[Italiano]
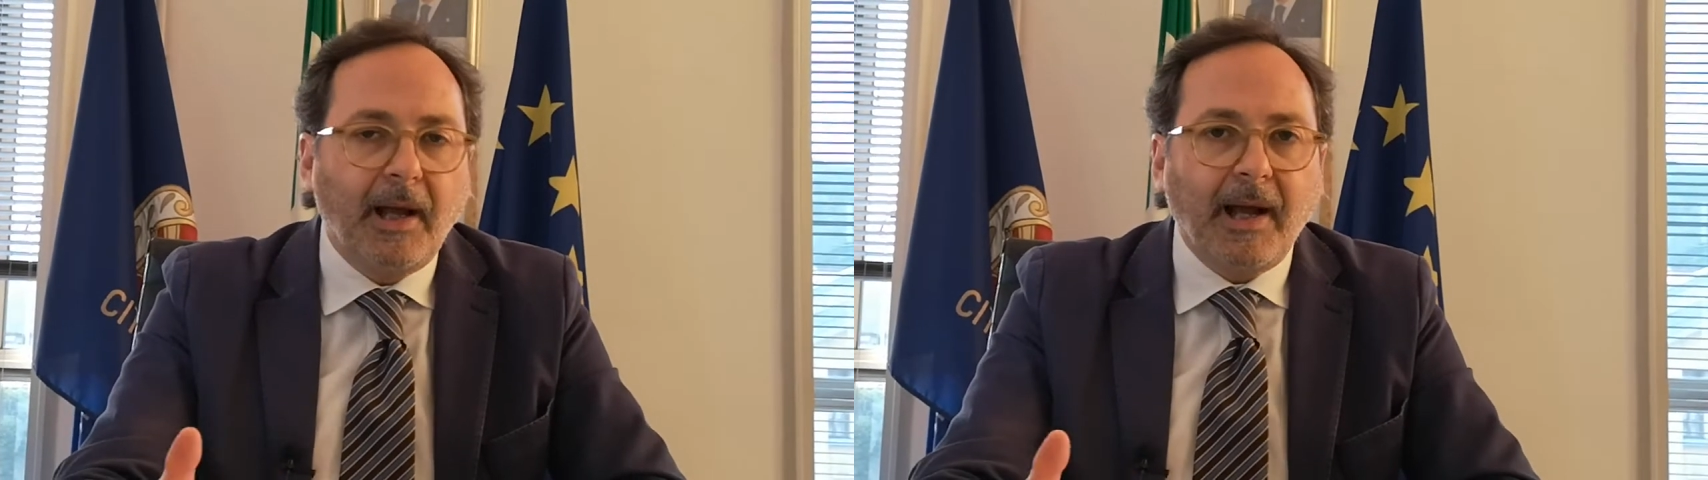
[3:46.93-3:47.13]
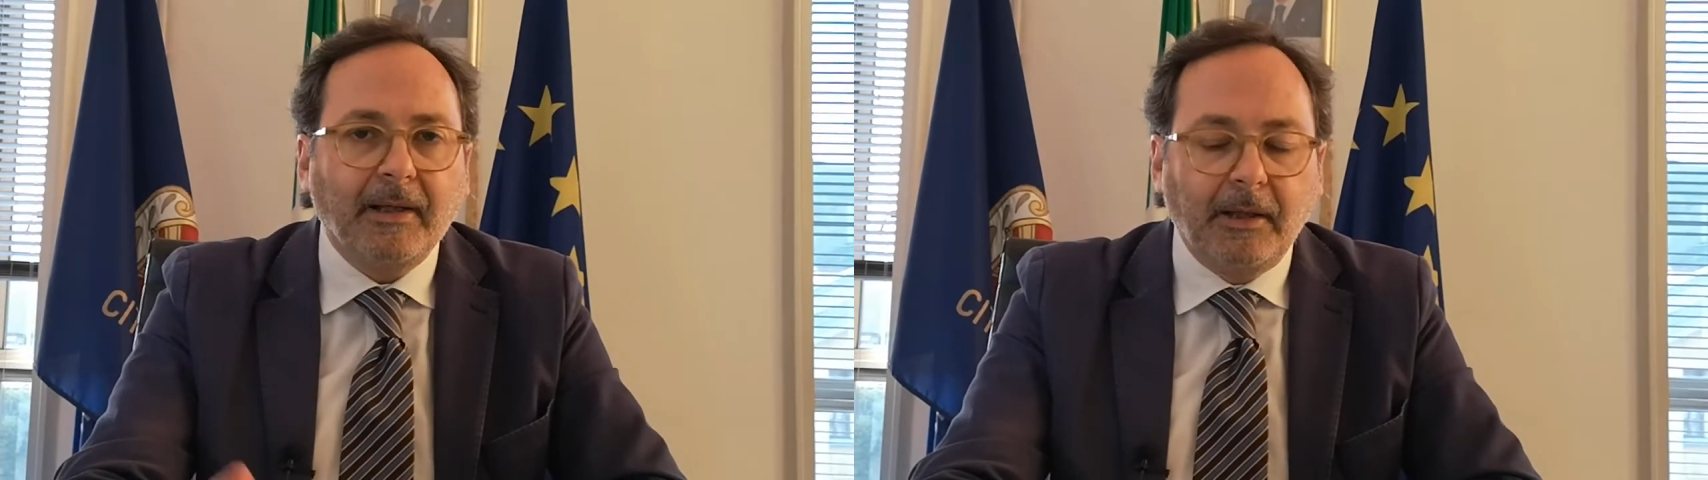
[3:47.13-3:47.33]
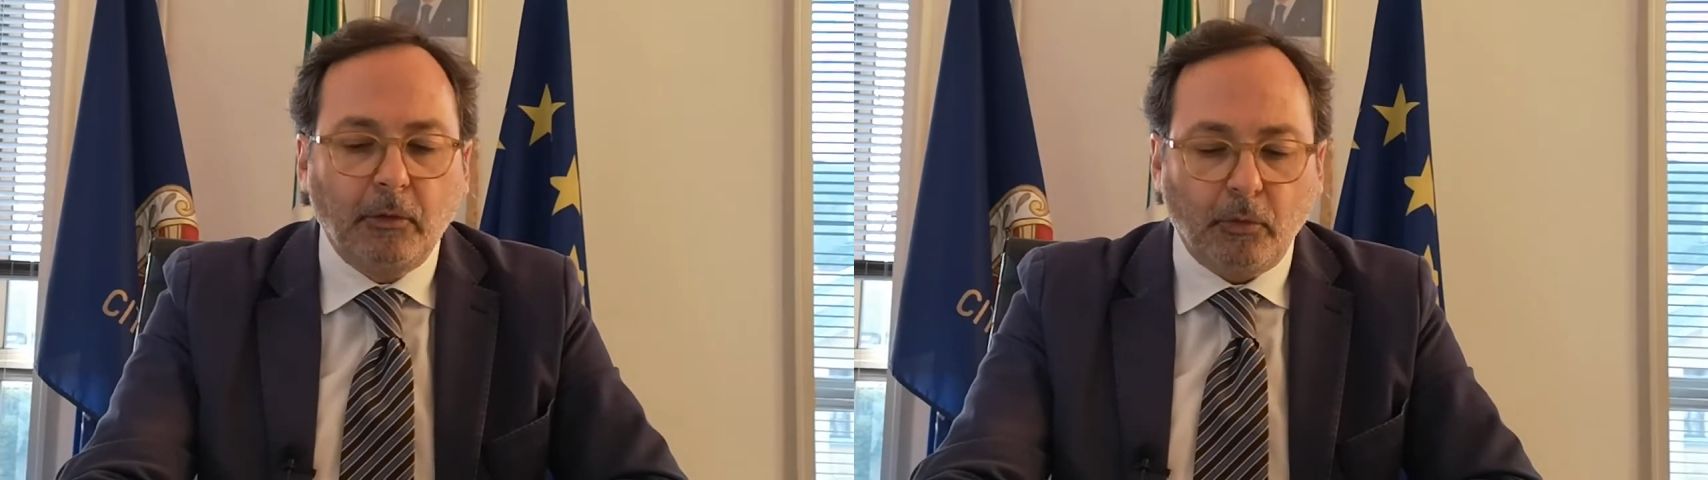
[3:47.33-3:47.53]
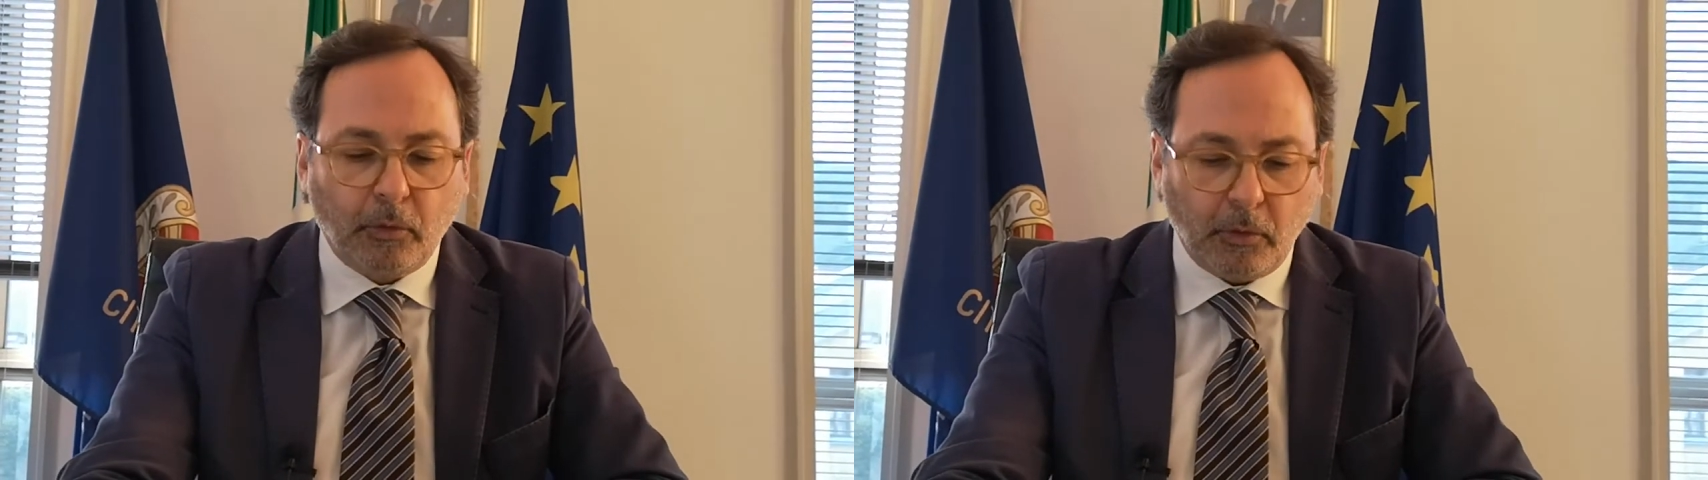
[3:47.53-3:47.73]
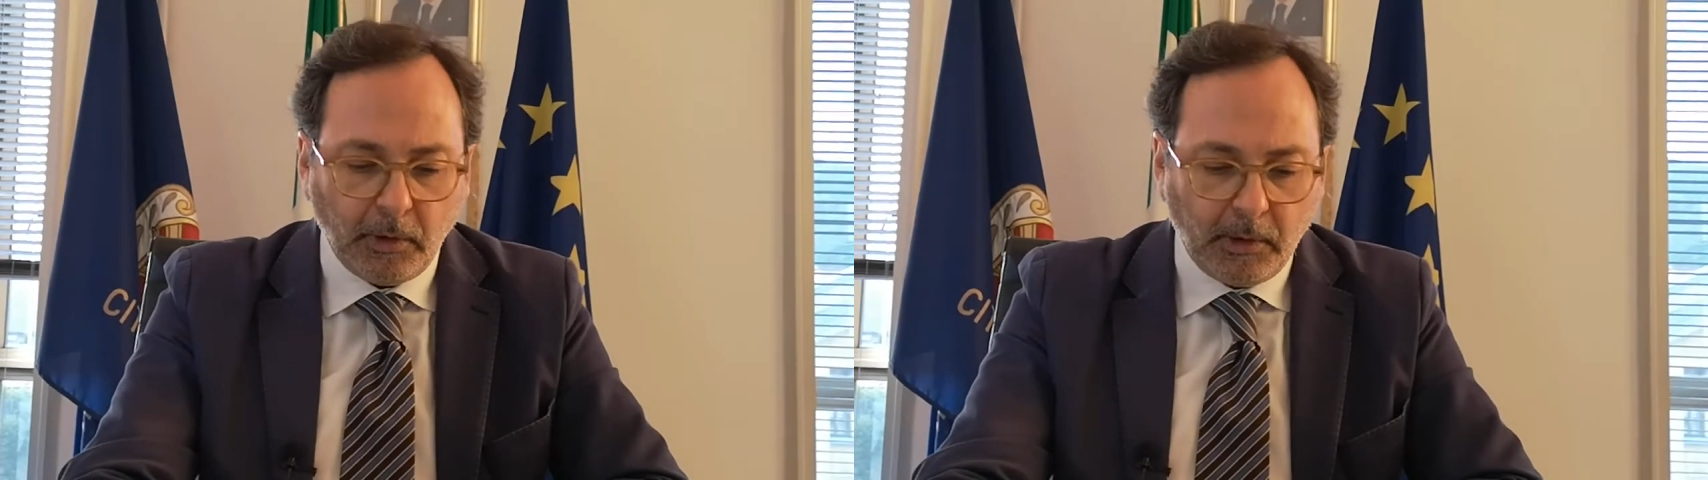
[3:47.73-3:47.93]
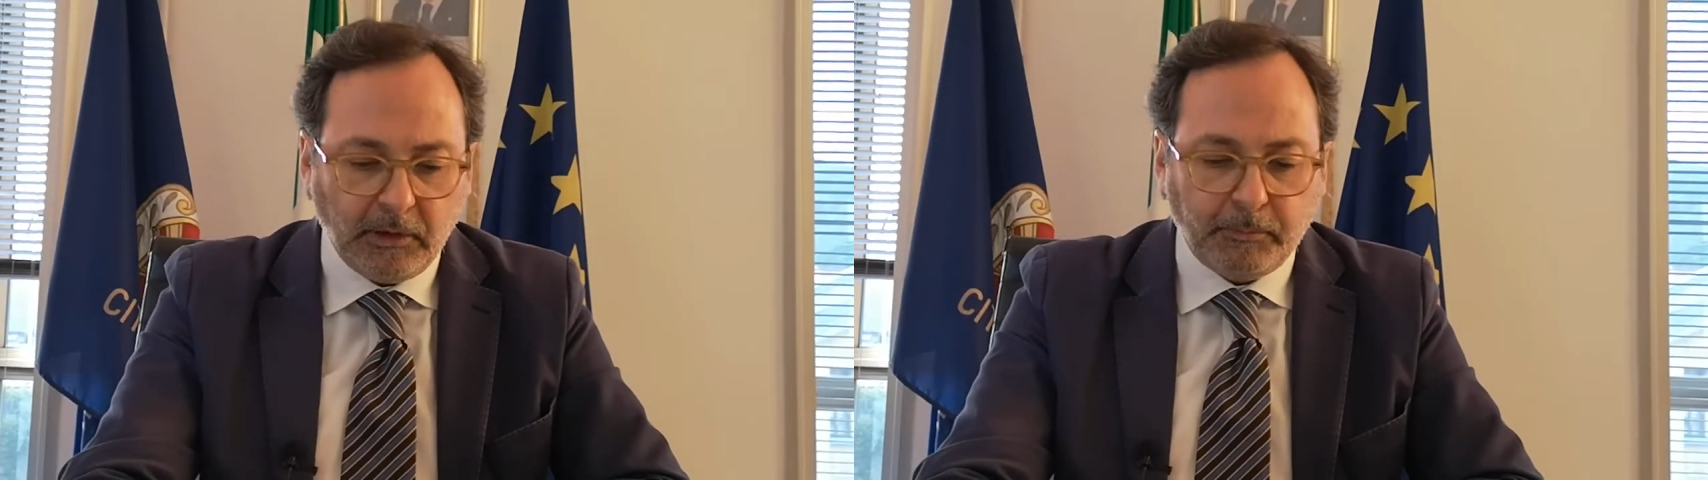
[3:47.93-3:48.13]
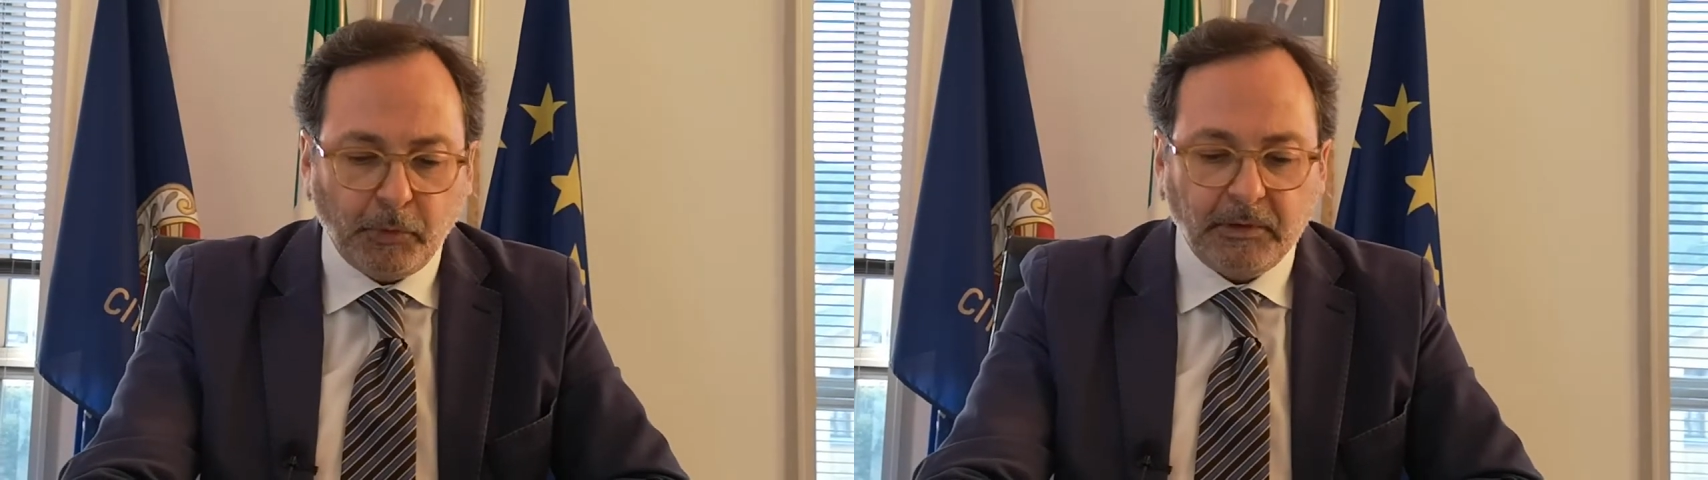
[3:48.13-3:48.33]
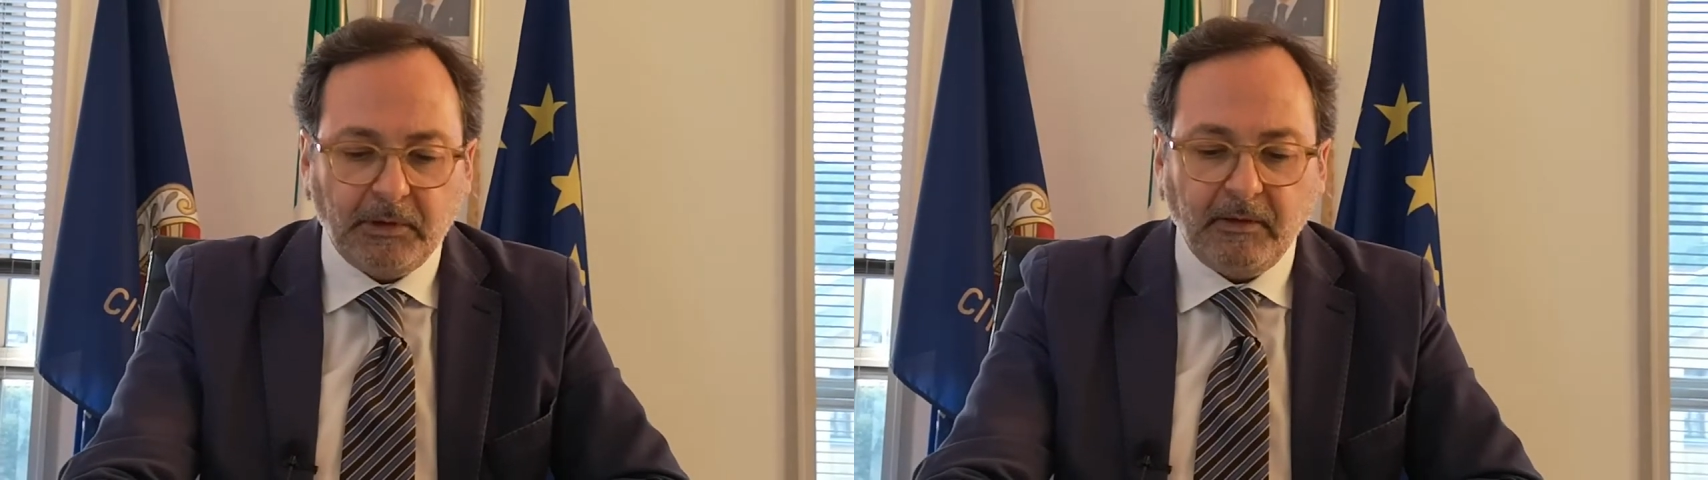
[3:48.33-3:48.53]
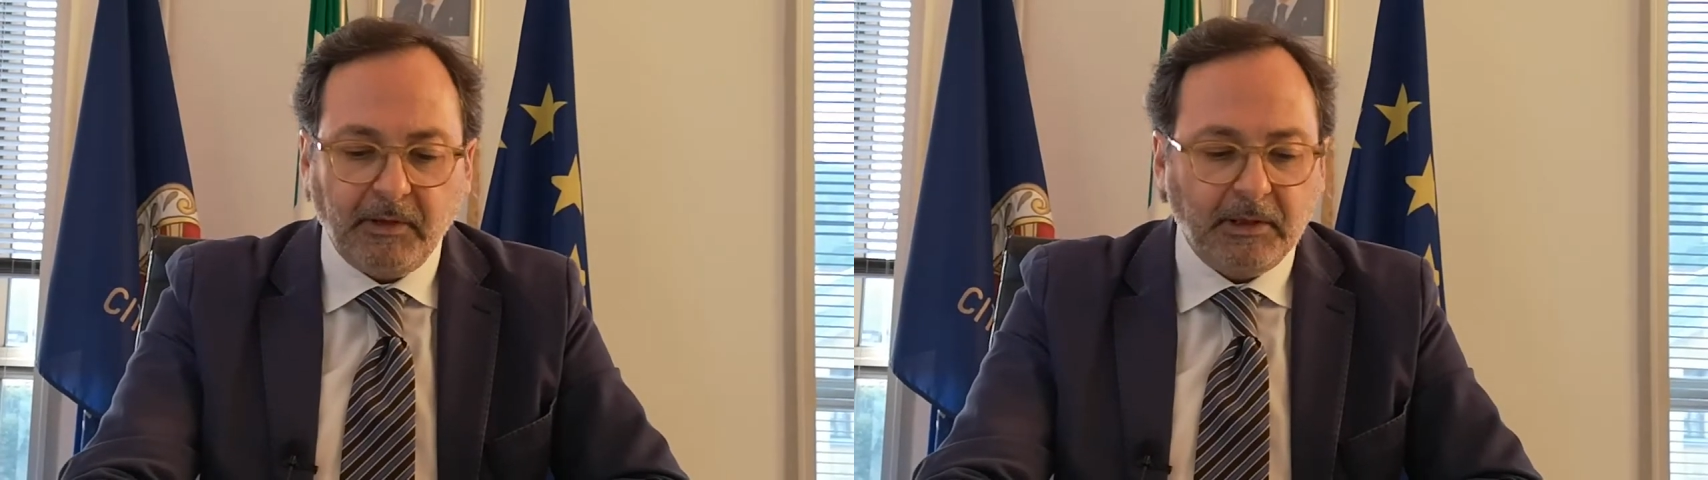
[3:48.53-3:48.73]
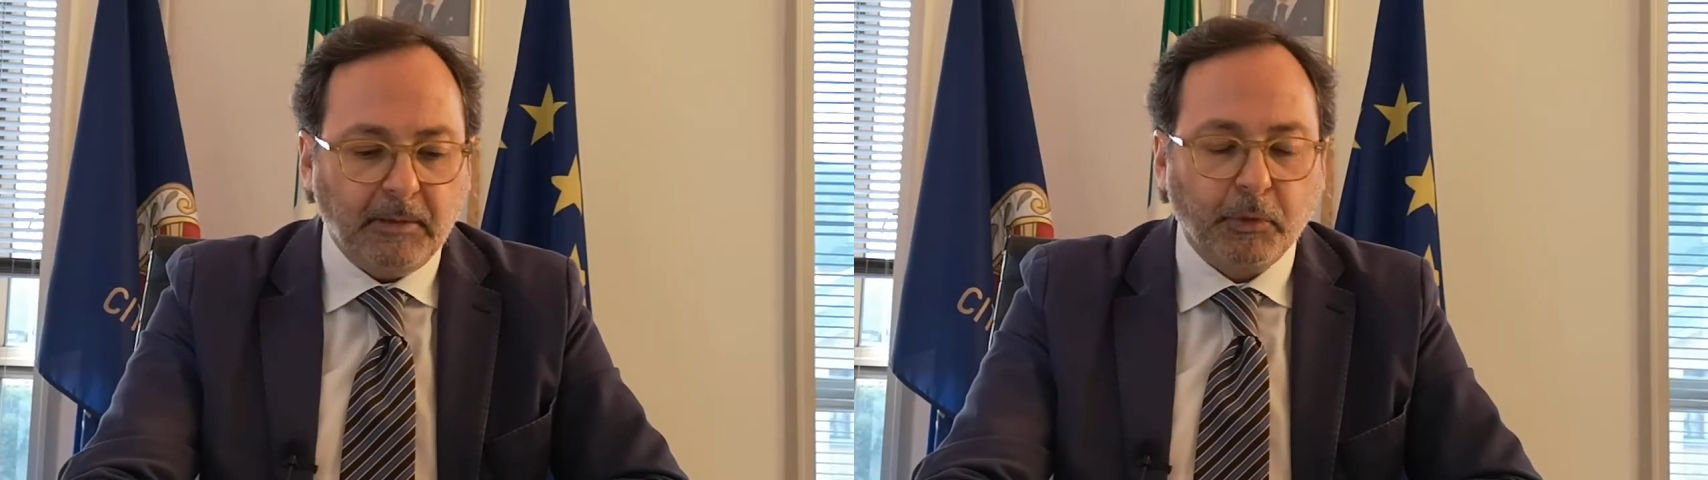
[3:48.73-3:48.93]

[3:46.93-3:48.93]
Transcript: anche loro dispositivi di